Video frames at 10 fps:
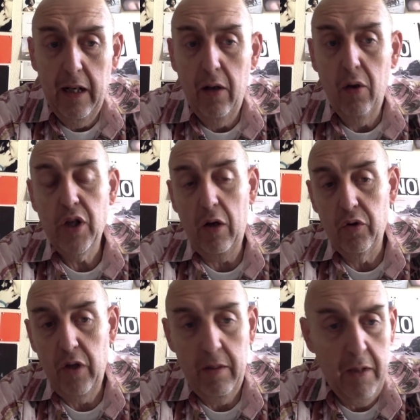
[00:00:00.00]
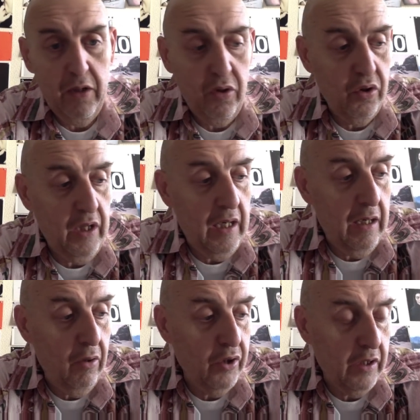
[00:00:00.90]
los acontecimientos de
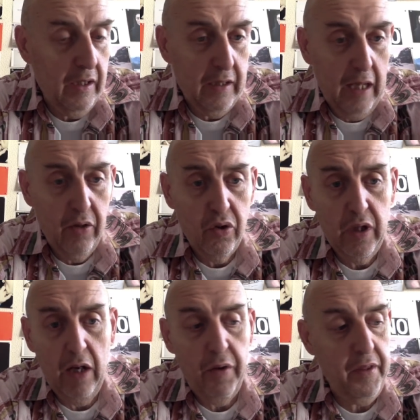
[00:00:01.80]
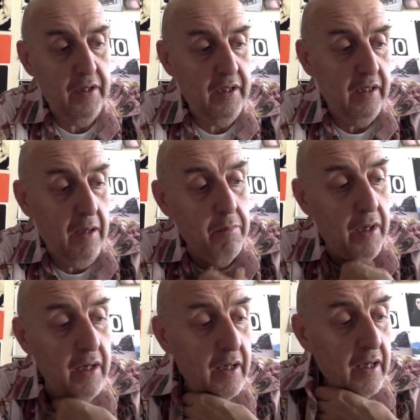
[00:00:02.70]
los atentados del 11 de
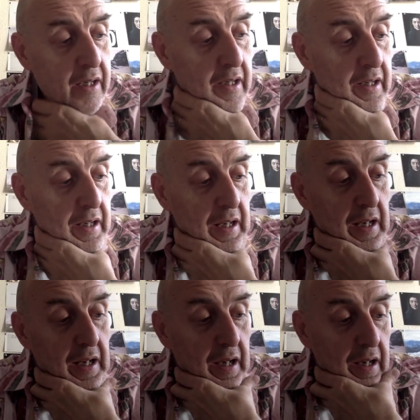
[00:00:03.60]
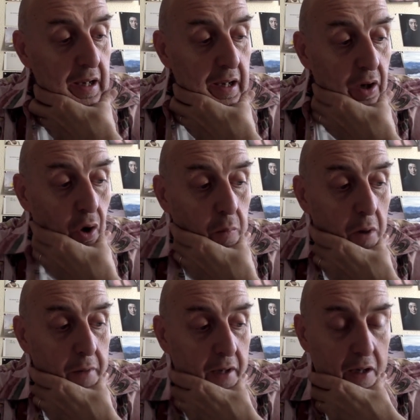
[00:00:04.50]
septiembre y cómo
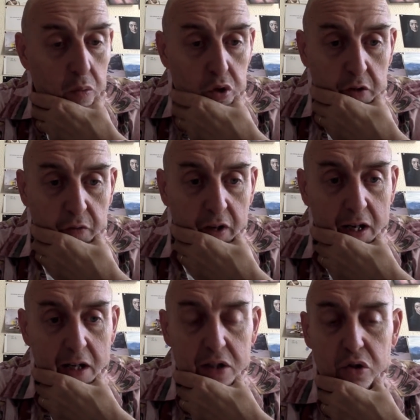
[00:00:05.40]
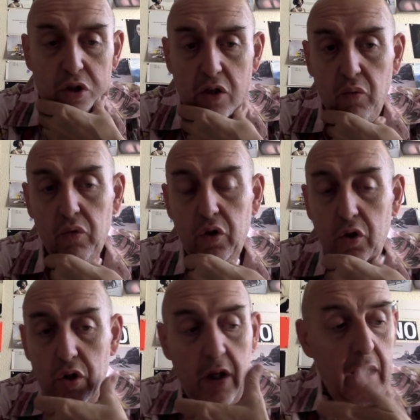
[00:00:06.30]
habría que justificar estos
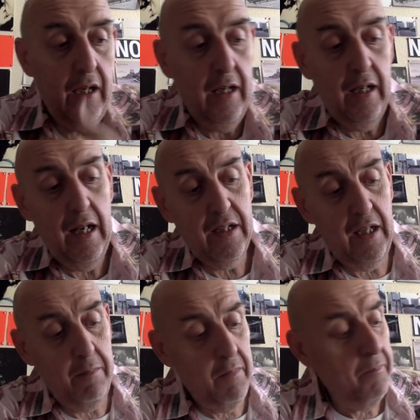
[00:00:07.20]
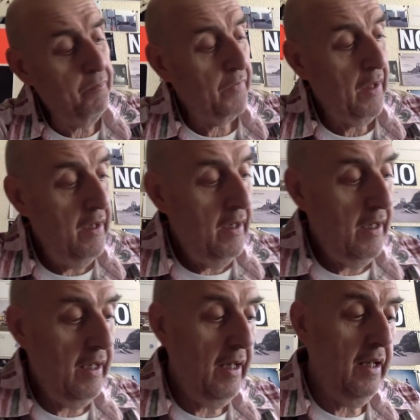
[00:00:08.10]
asuntos. Nassim
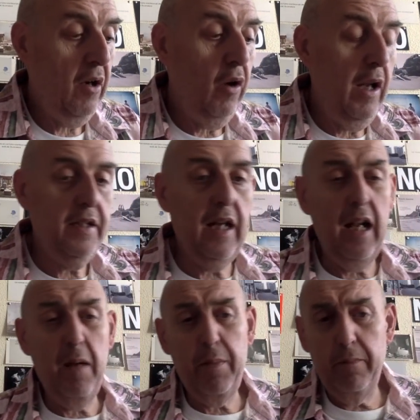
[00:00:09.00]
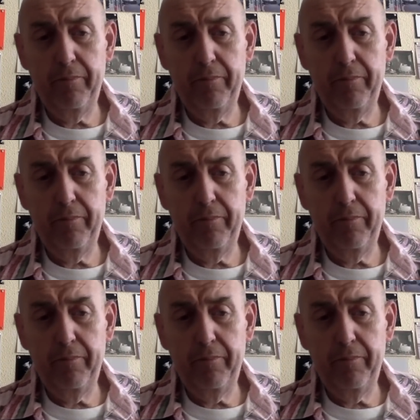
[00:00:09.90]
Nicolás Taleb